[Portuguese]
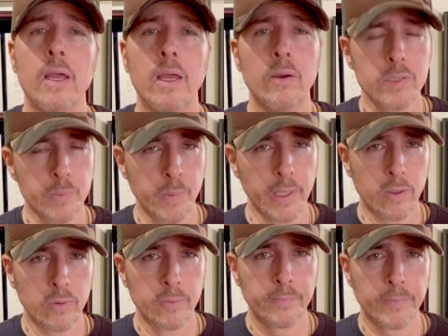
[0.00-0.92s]
Eu
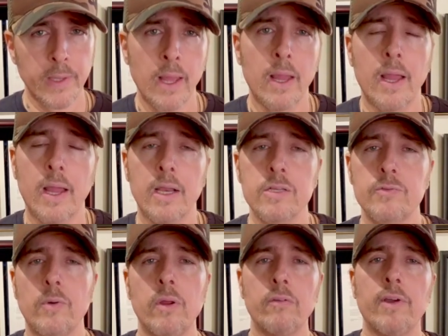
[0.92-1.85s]
explico. Elas
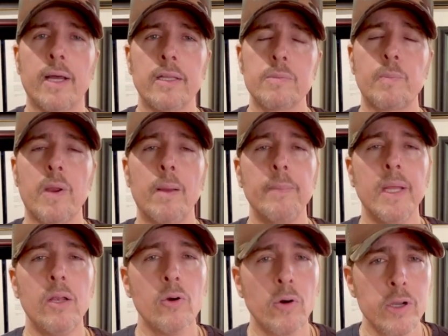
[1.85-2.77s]
foram enviadas para
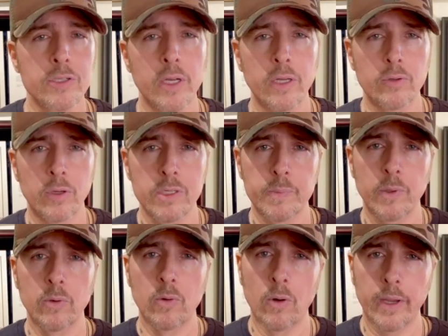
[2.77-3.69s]
milhões de eleitores
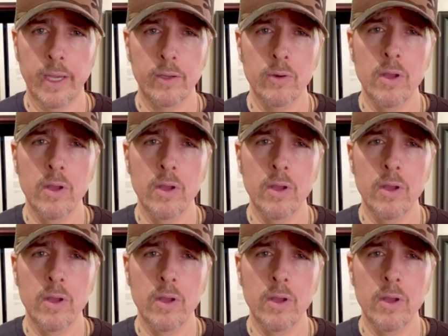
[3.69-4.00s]
pelo correio,